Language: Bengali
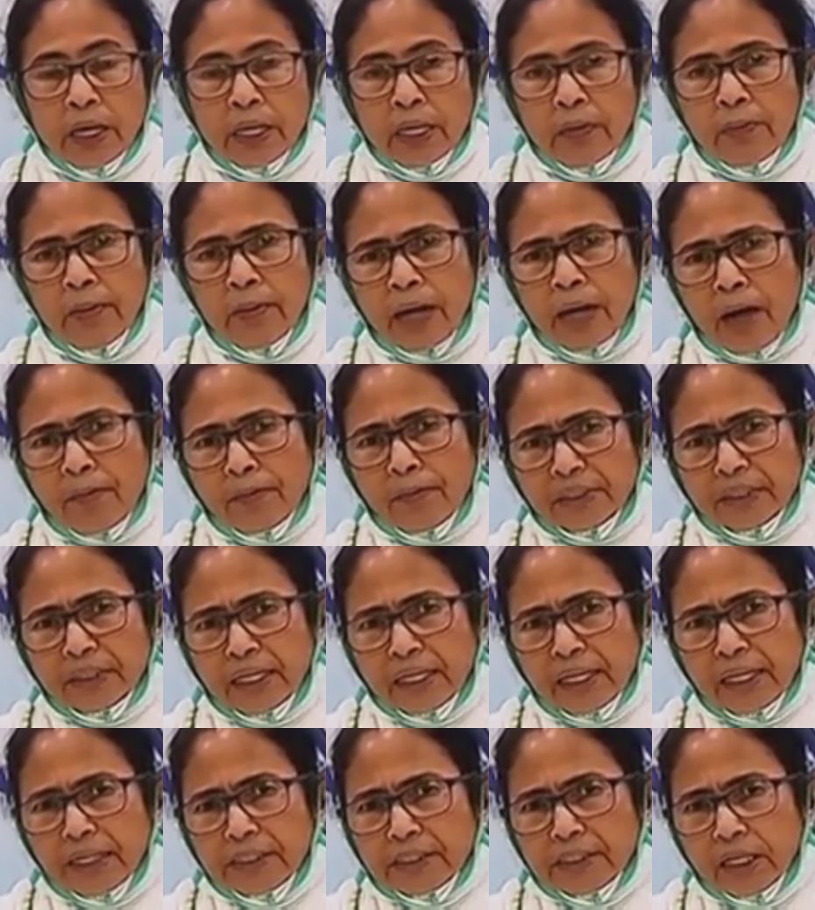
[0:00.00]
ইভেন আমাদের
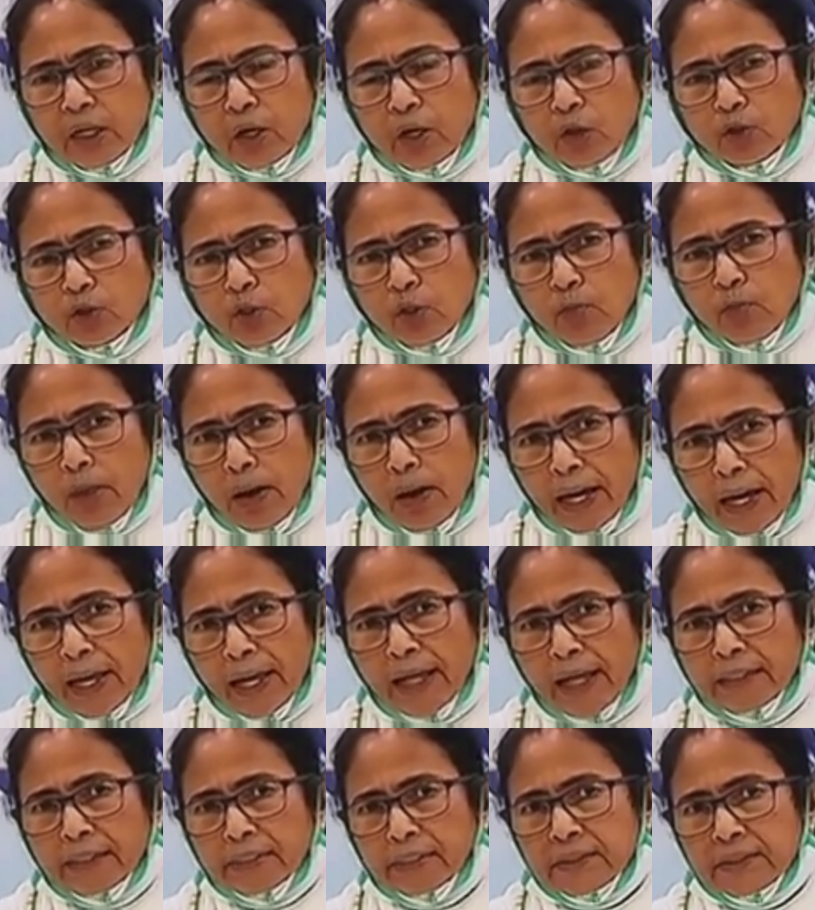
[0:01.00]
এখানে যে কদিন মারা
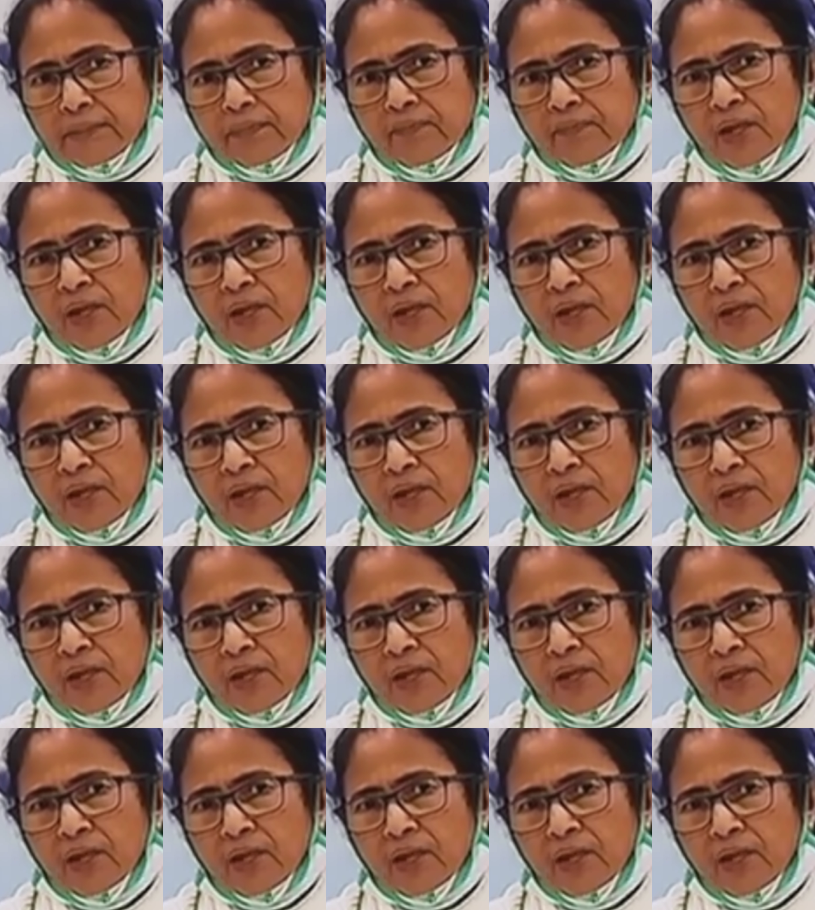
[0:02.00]
গেছে